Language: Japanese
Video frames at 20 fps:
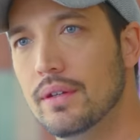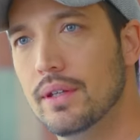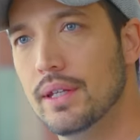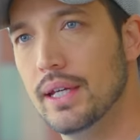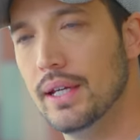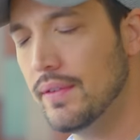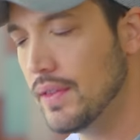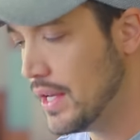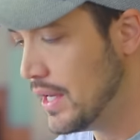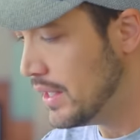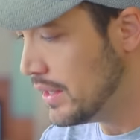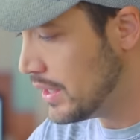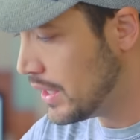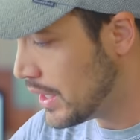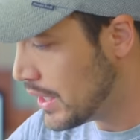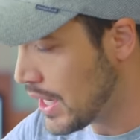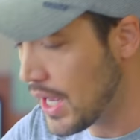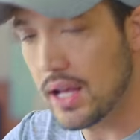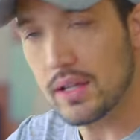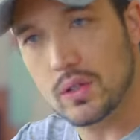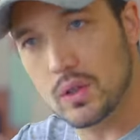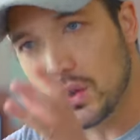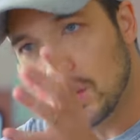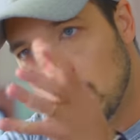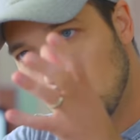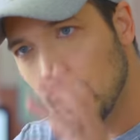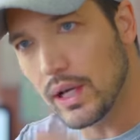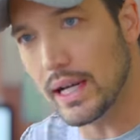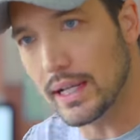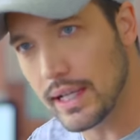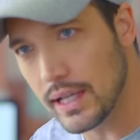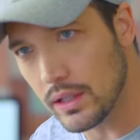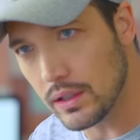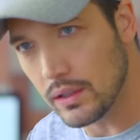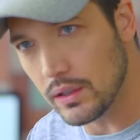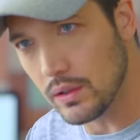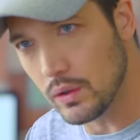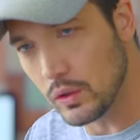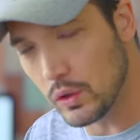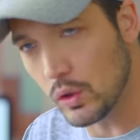ね、だからそのお金
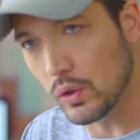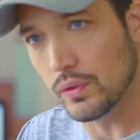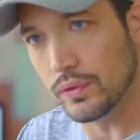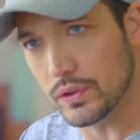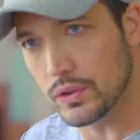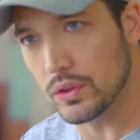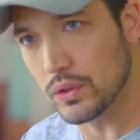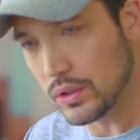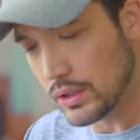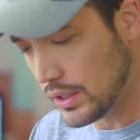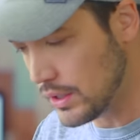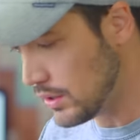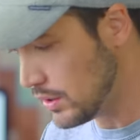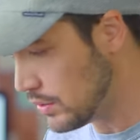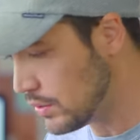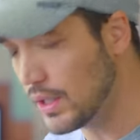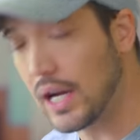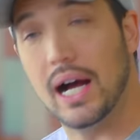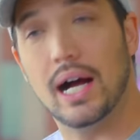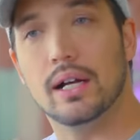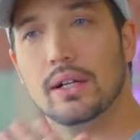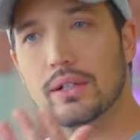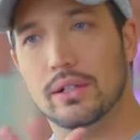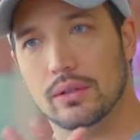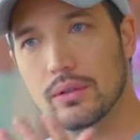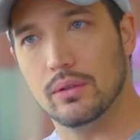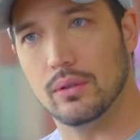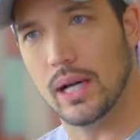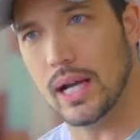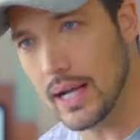恐怖症っていう人がある人